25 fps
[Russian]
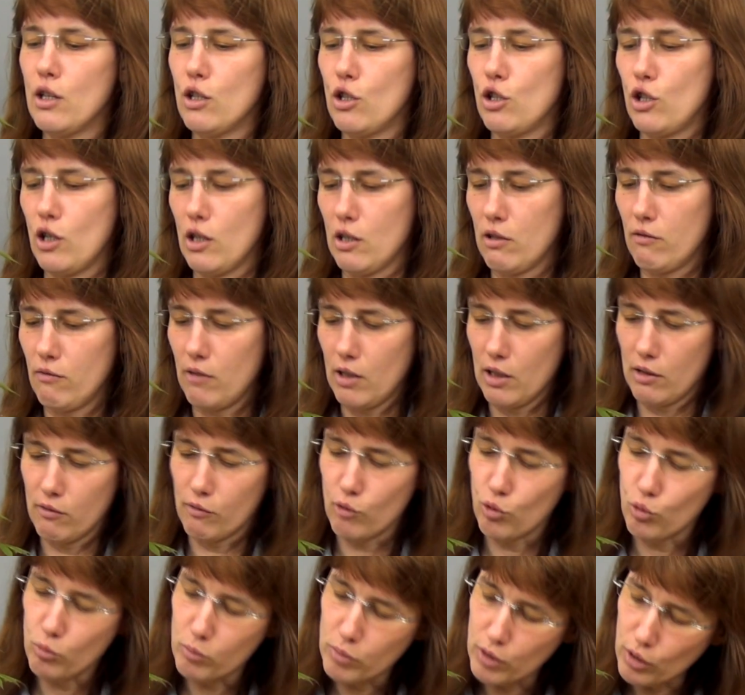Сейчас
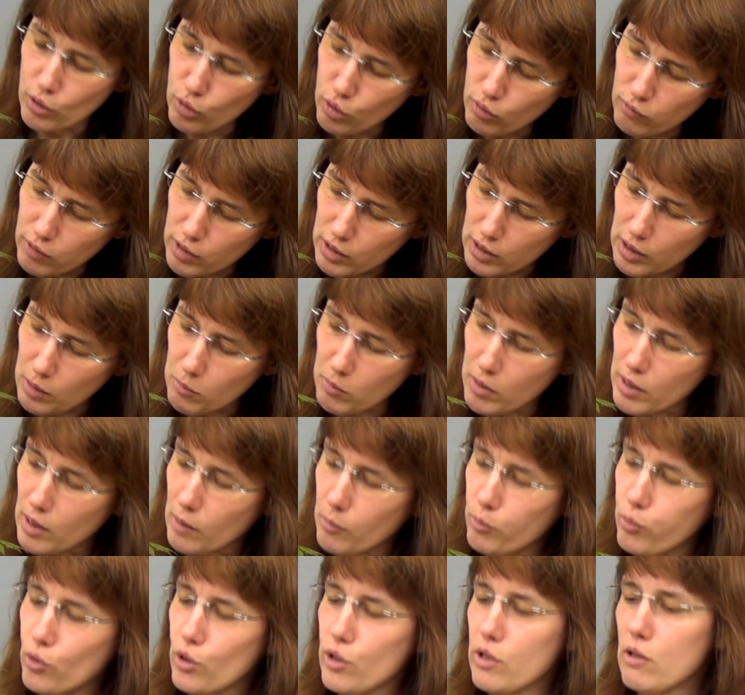ветви уберу, вот
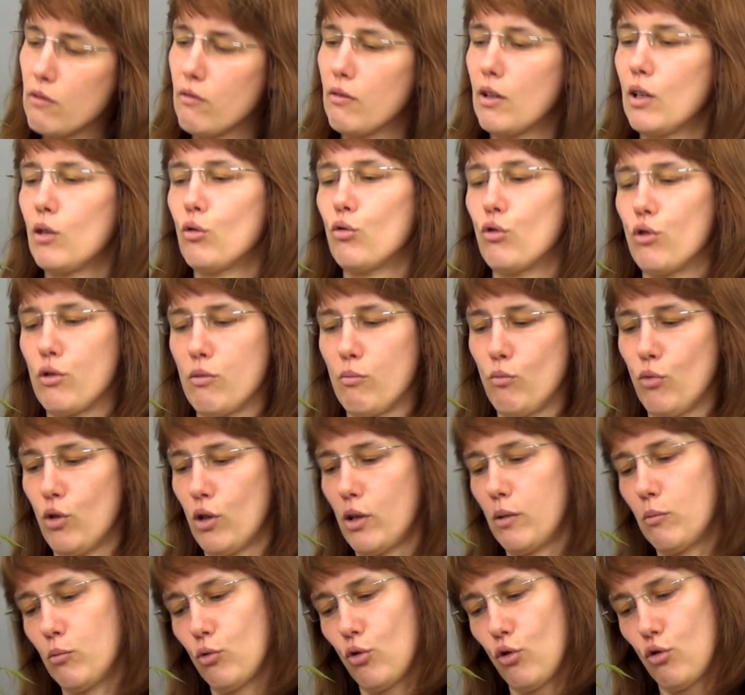именно по стволу
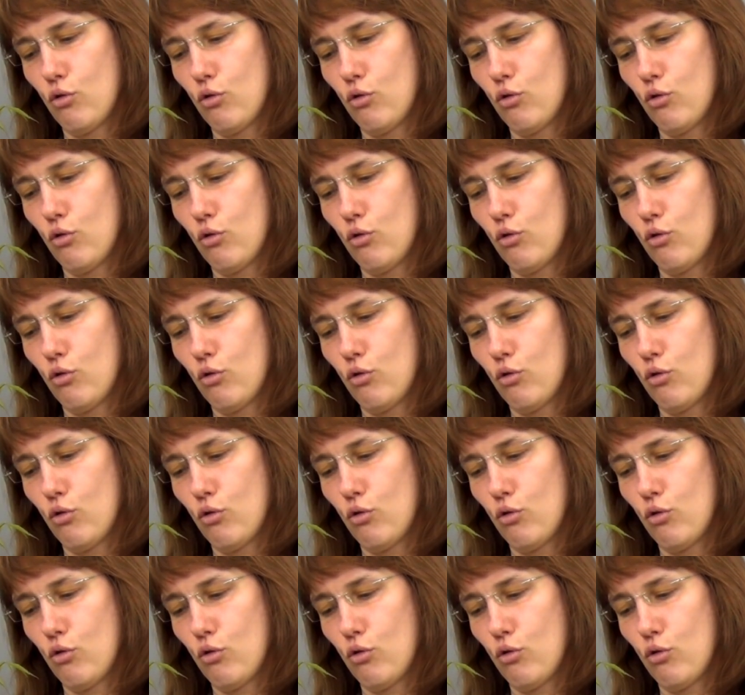смотрим.